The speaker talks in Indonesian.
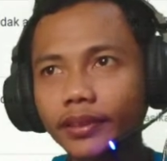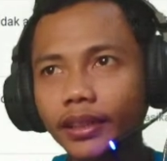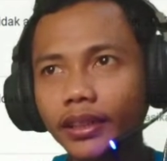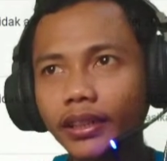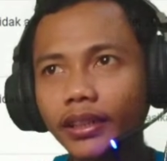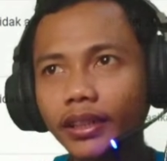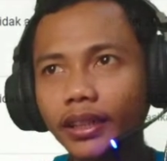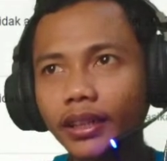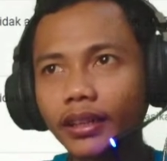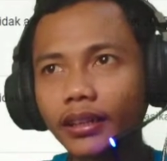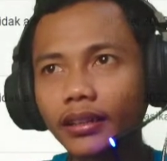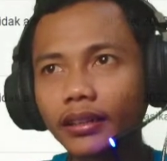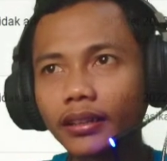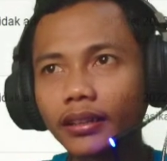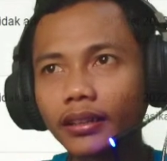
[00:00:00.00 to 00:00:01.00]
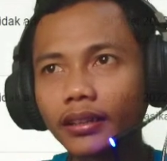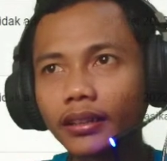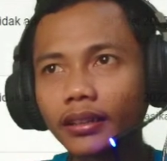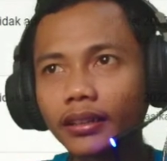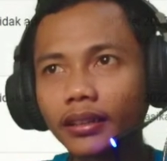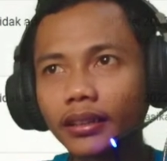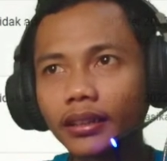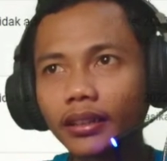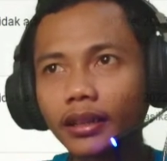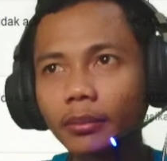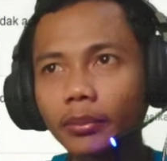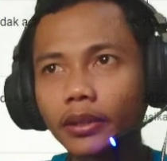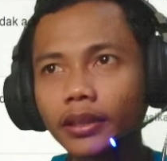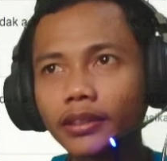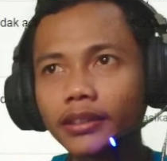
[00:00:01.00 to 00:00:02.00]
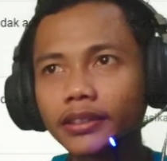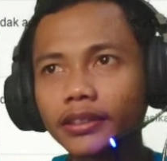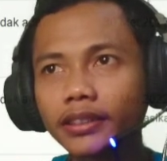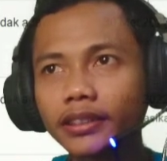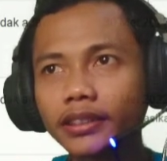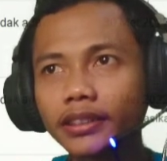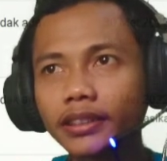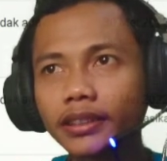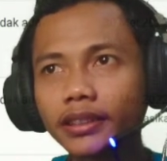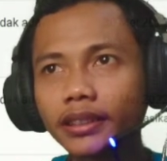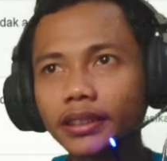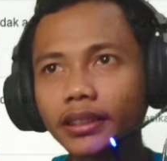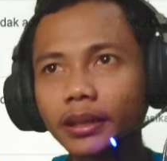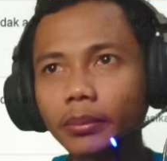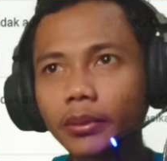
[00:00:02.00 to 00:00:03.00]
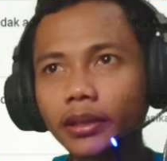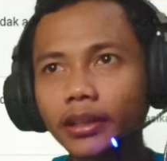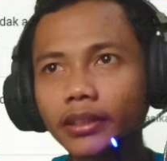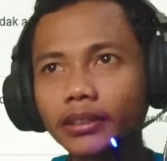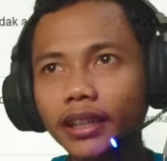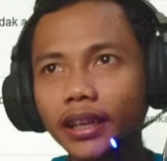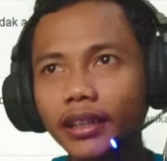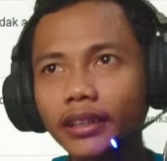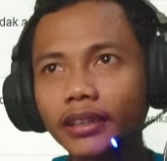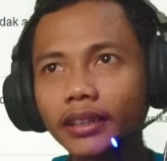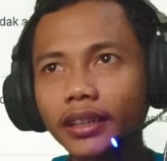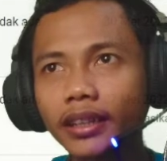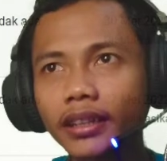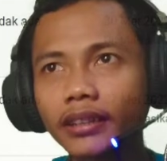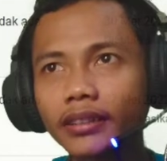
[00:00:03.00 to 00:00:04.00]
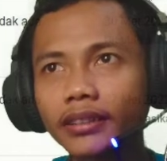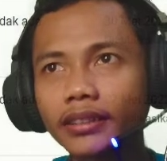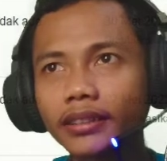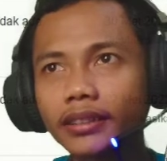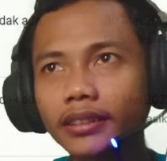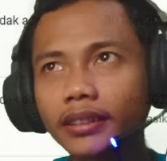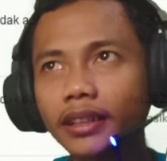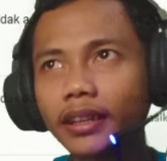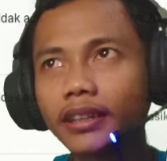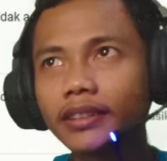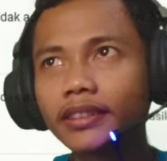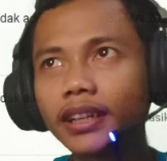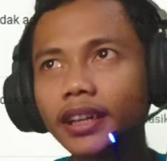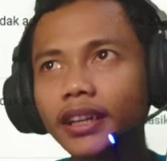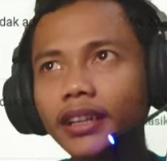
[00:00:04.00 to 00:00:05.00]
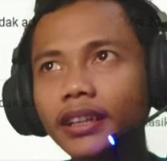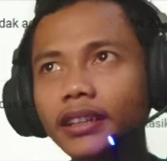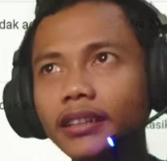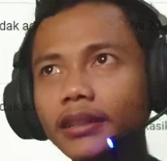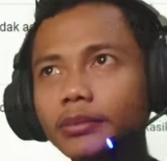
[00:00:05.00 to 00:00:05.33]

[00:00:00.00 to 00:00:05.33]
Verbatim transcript: ini ya kita pilih di sini kita pilih salin ya nah ini salin